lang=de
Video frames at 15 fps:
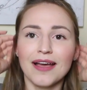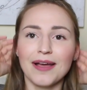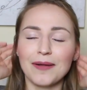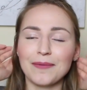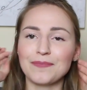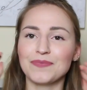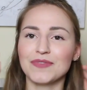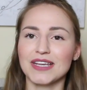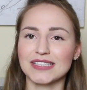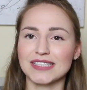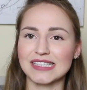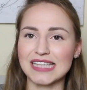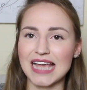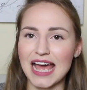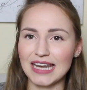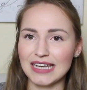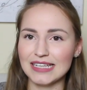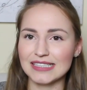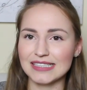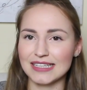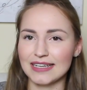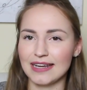Ähm, es ist
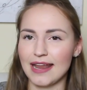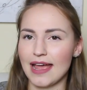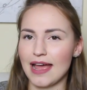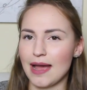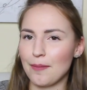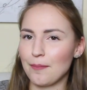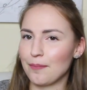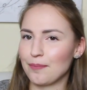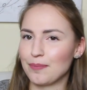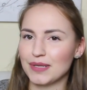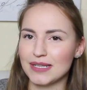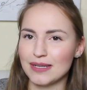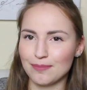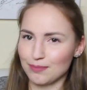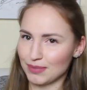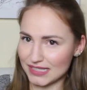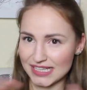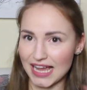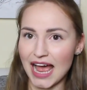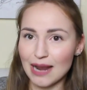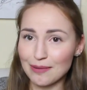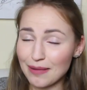alles in der, im
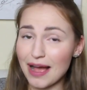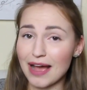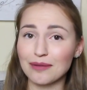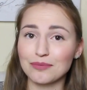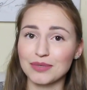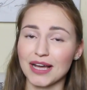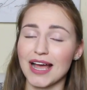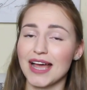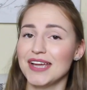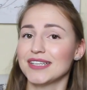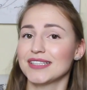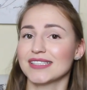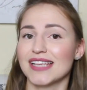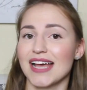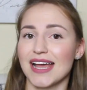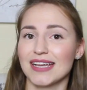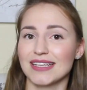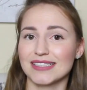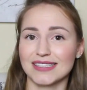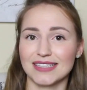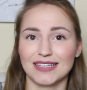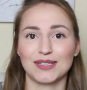bezahlbaren Bereich, das
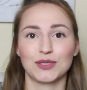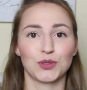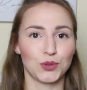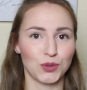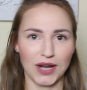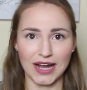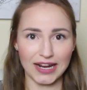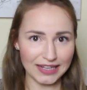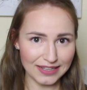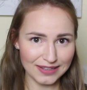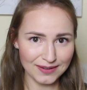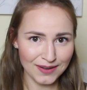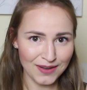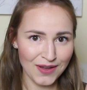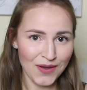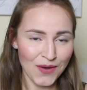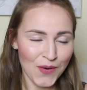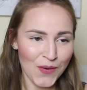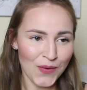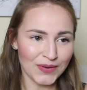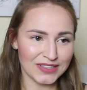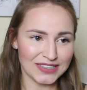heißt äh, Drogerie.
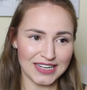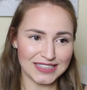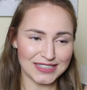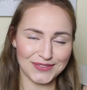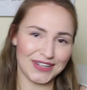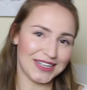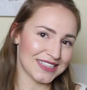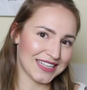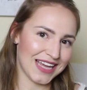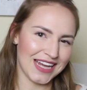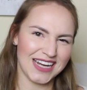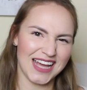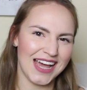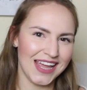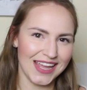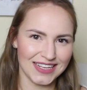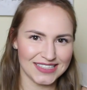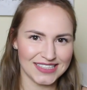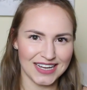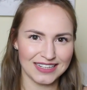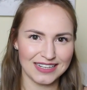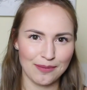Das heißt, es werden jetzt keine
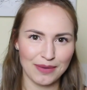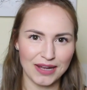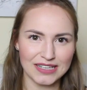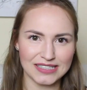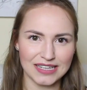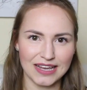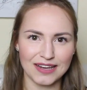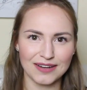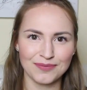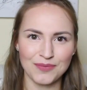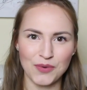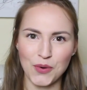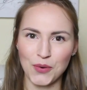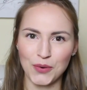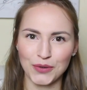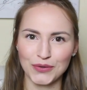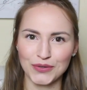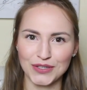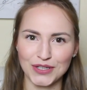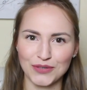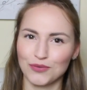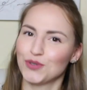High-End-Sachen dabei sein.
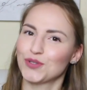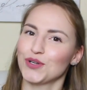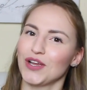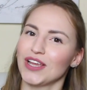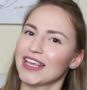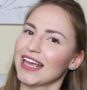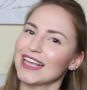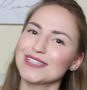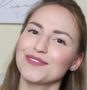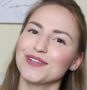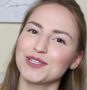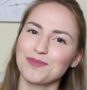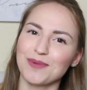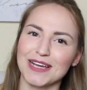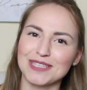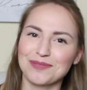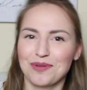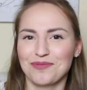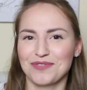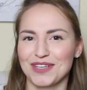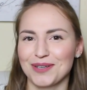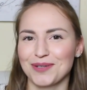Und ich wünsche euch ganz viel Spaß
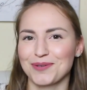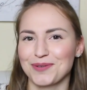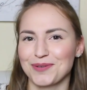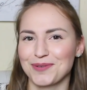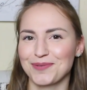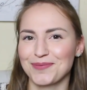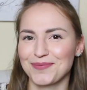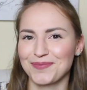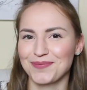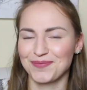beim Video.